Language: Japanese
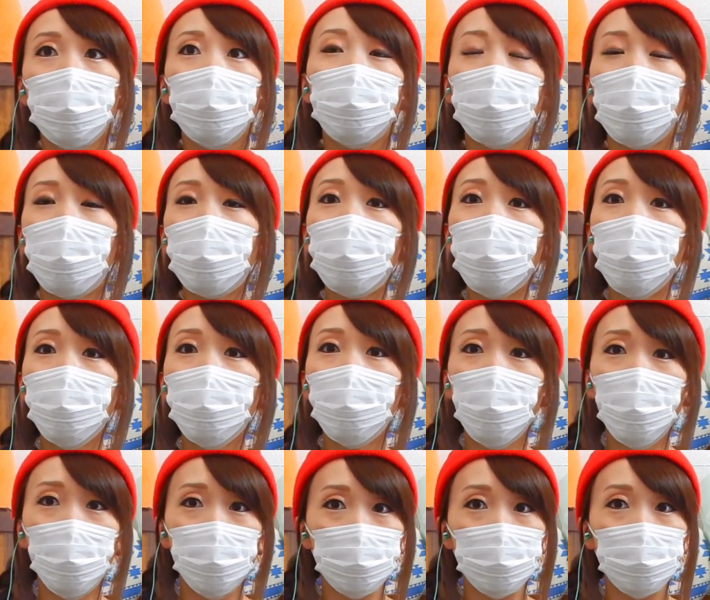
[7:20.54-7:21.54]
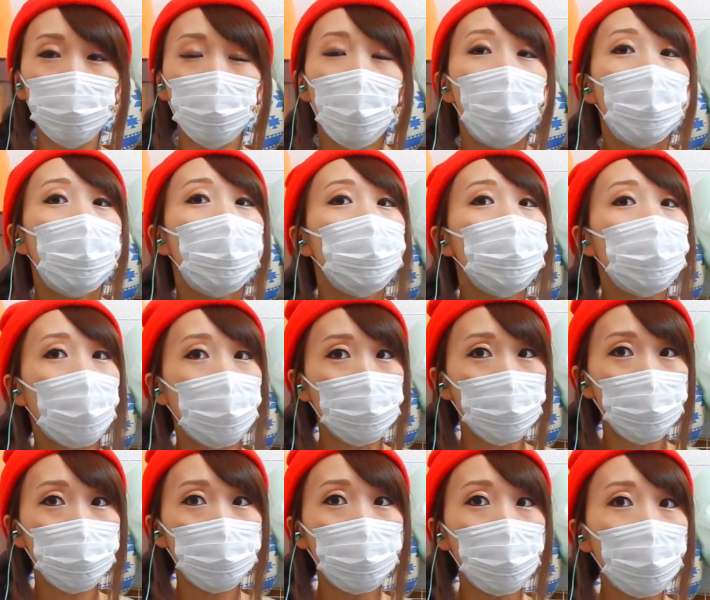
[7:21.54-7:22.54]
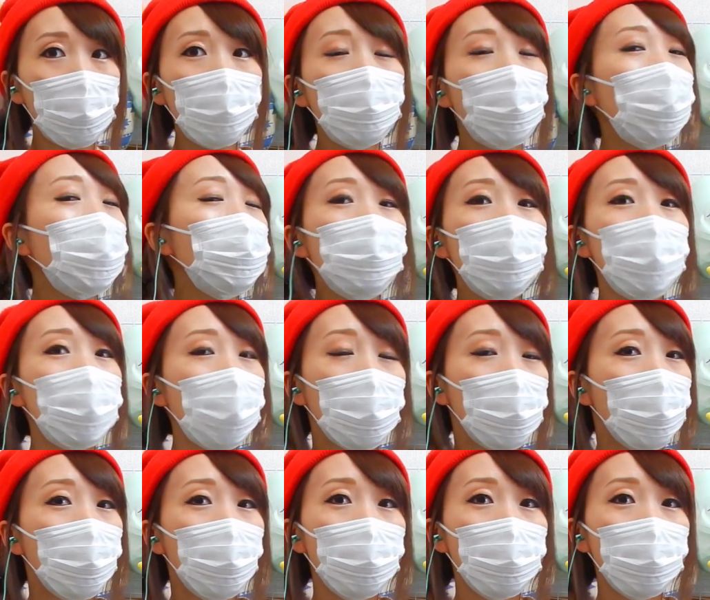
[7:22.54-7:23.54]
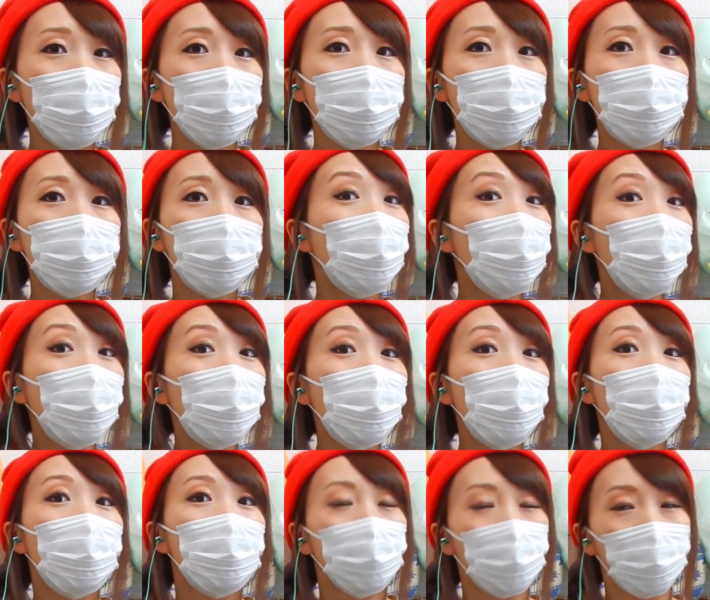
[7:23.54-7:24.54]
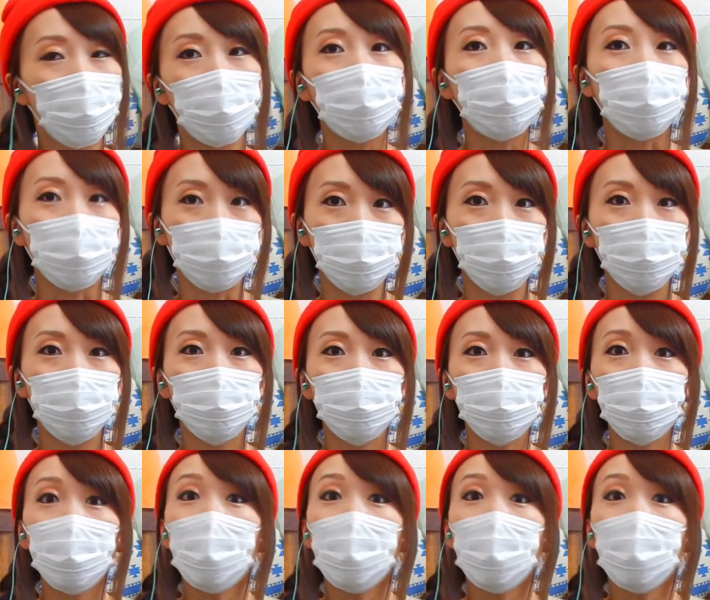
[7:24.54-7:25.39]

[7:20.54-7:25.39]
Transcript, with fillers: ドラゴンボール、最初から見始めたよの報告。